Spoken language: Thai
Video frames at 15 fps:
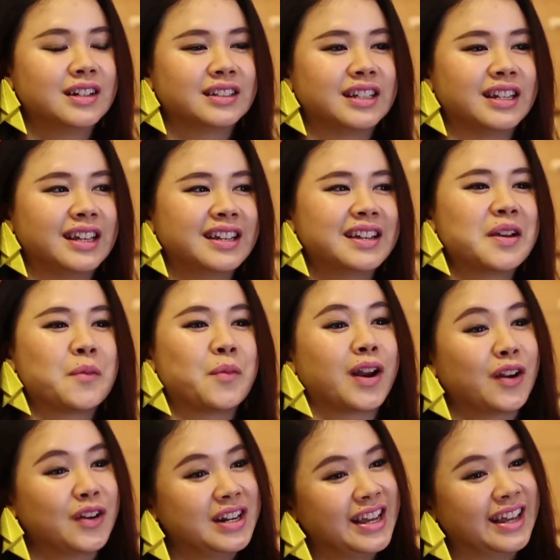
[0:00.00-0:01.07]
ทีนี้พอ
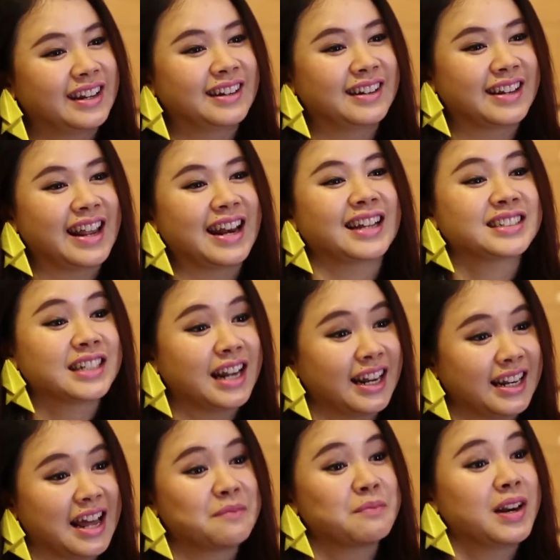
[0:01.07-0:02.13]
เราเรียนในลักษณะ
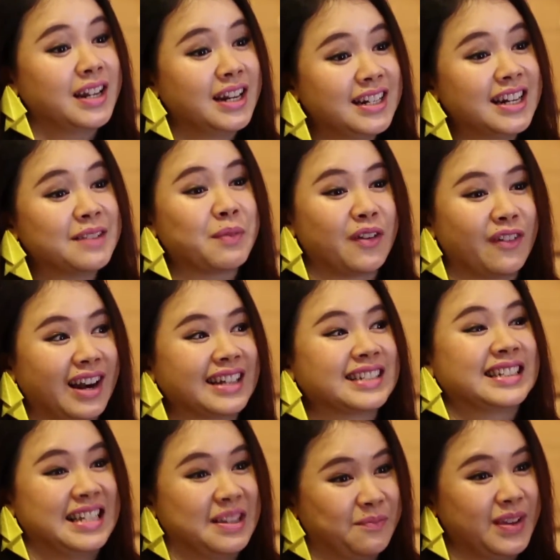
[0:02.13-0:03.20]
นั้นมาเรื่อย ๆ เป็นเวลา
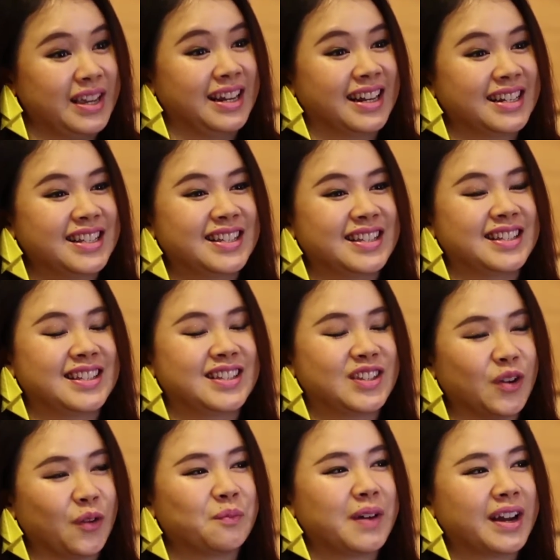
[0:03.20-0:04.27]
4ปีแล้ว
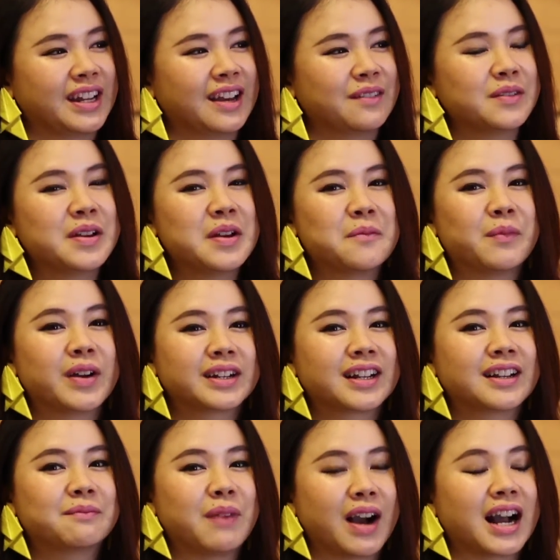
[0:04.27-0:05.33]
จบมาเนี่ย มัน
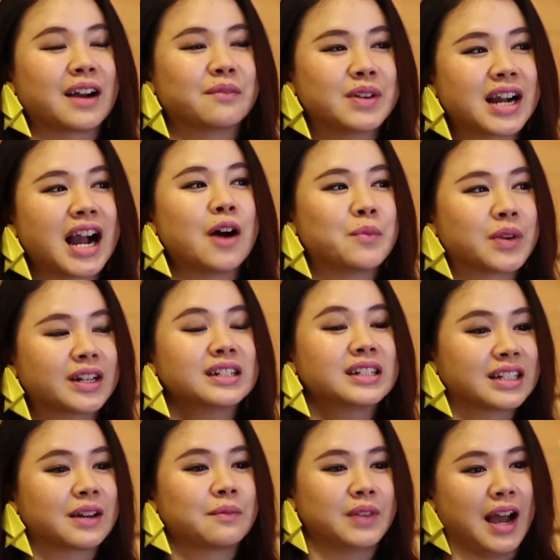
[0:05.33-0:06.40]
บางครั้งบางคราวมันก็
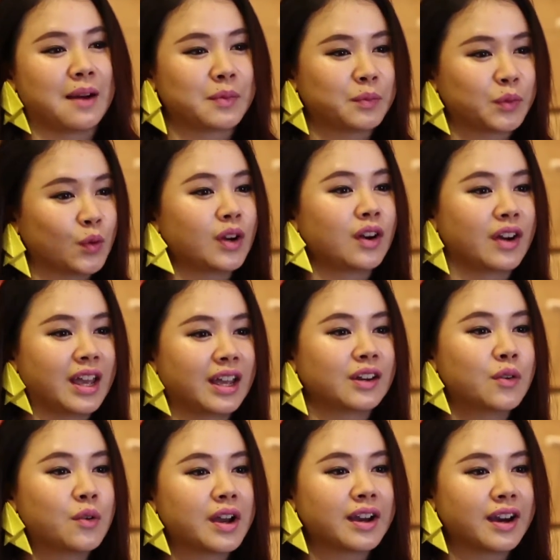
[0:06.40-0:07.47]
เกิดคำถามกับตัวเราเอง
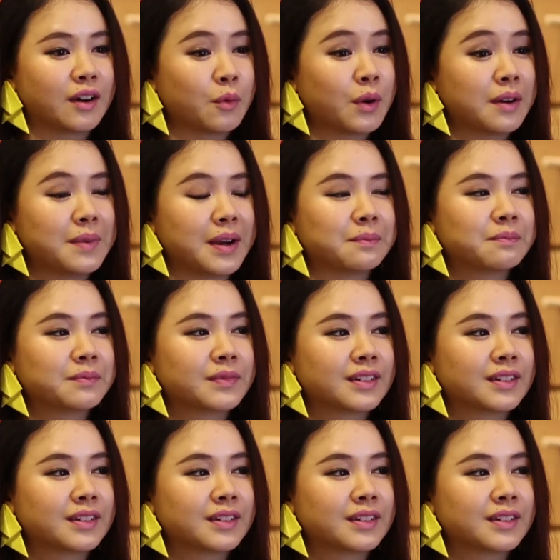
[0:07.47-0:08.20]
ด้วยค่ะว่าแบบ